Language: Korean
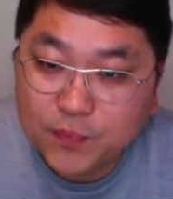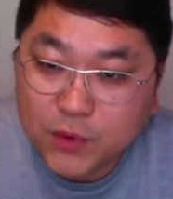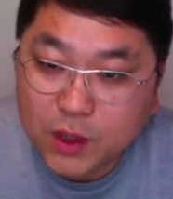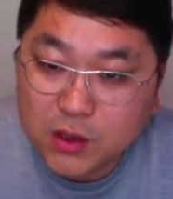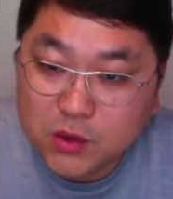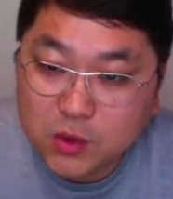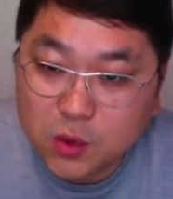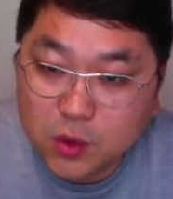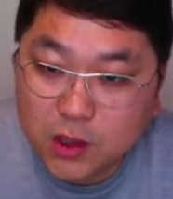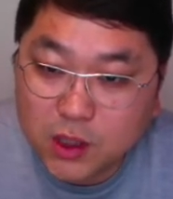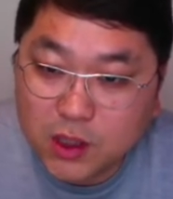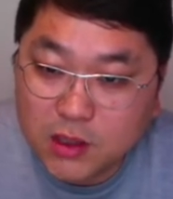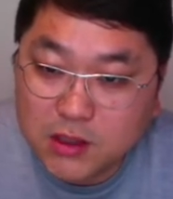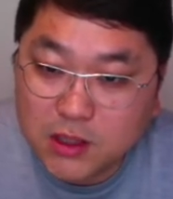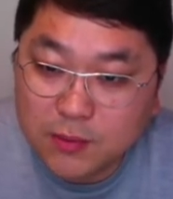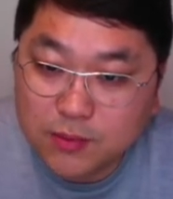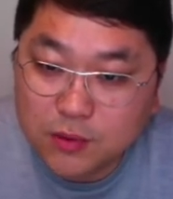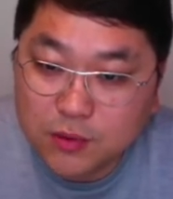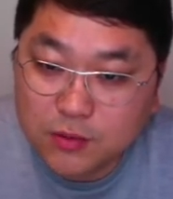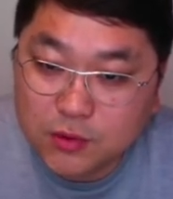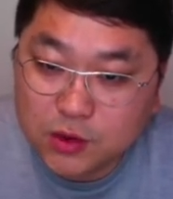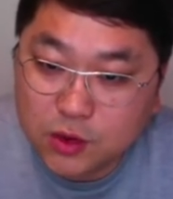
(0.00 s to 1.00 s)
소리엘
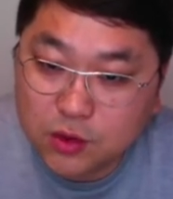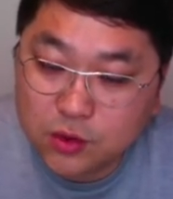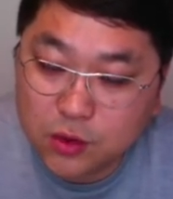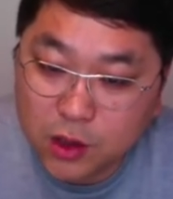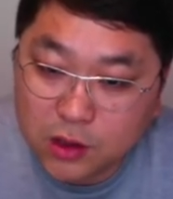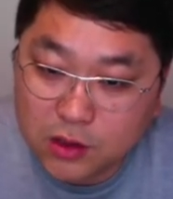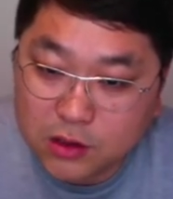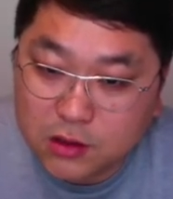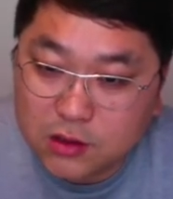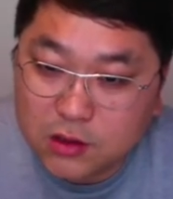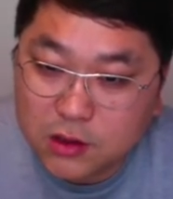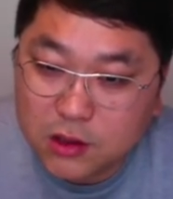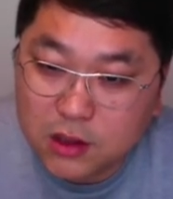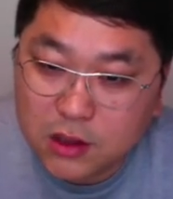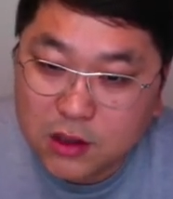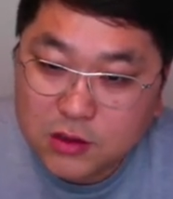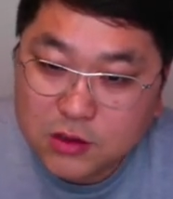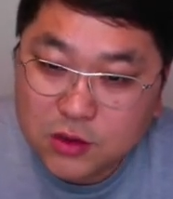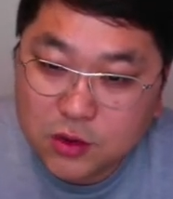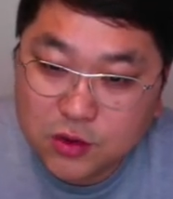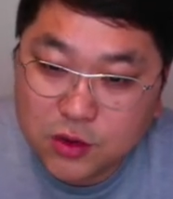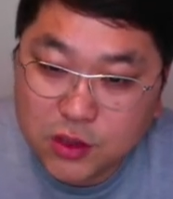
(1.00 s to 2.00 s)
제품 저도 현
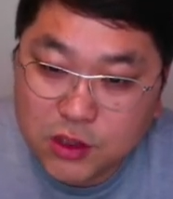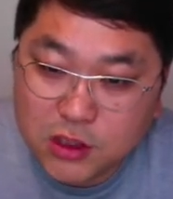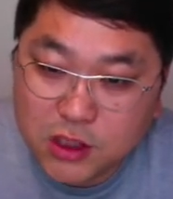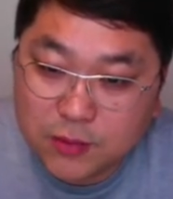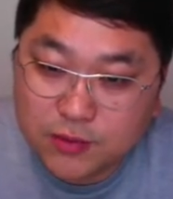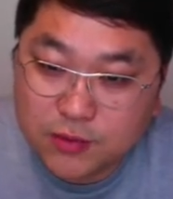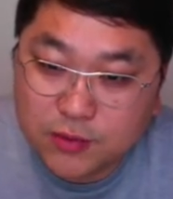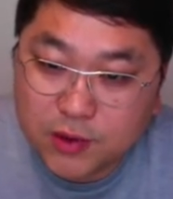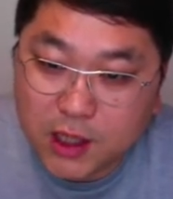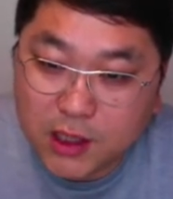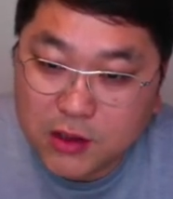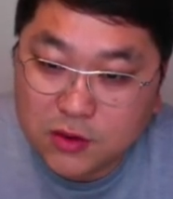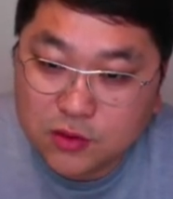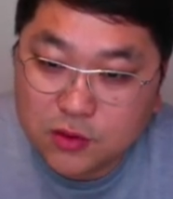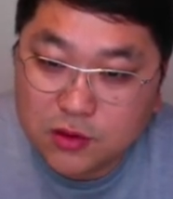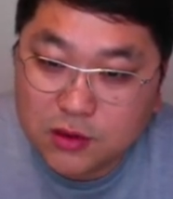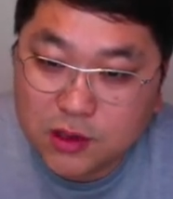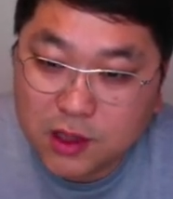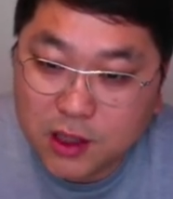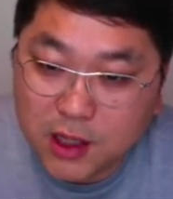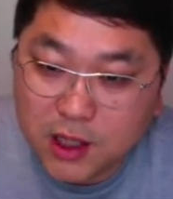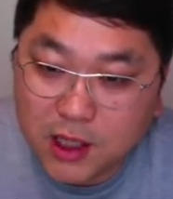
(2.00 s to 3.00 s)
저도 이 제품 가지고
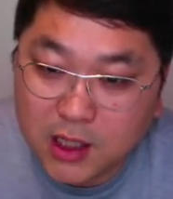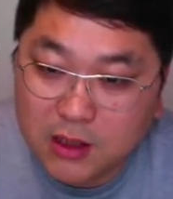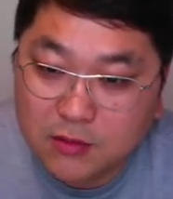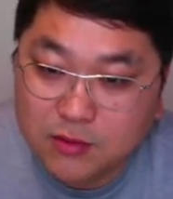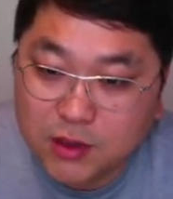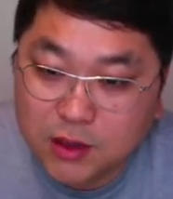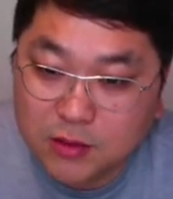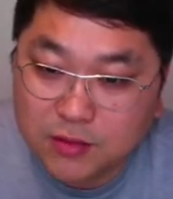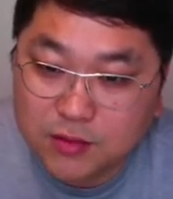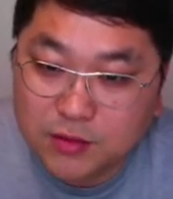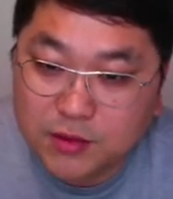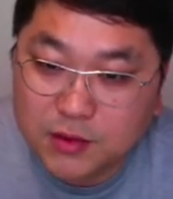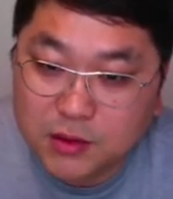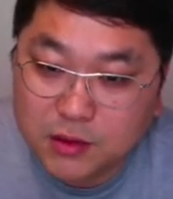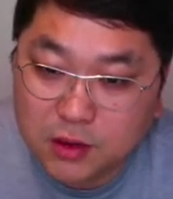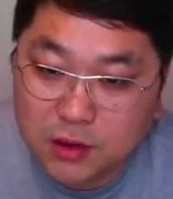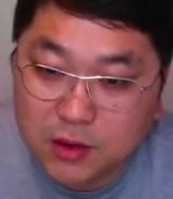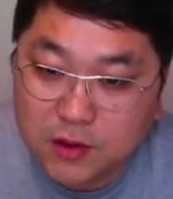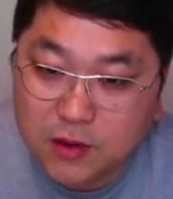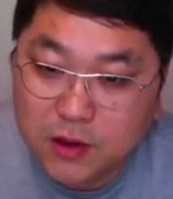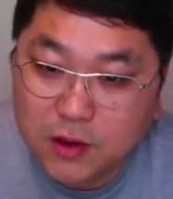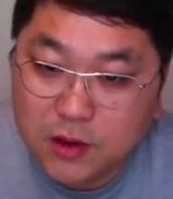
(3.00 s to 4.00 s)
있는데 칼리브
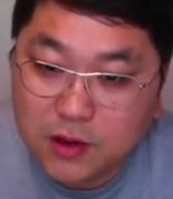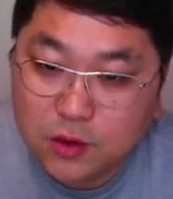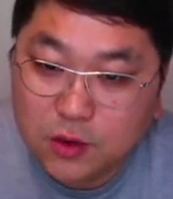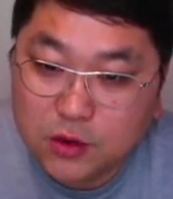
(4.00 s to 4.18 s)
제품이죠. 이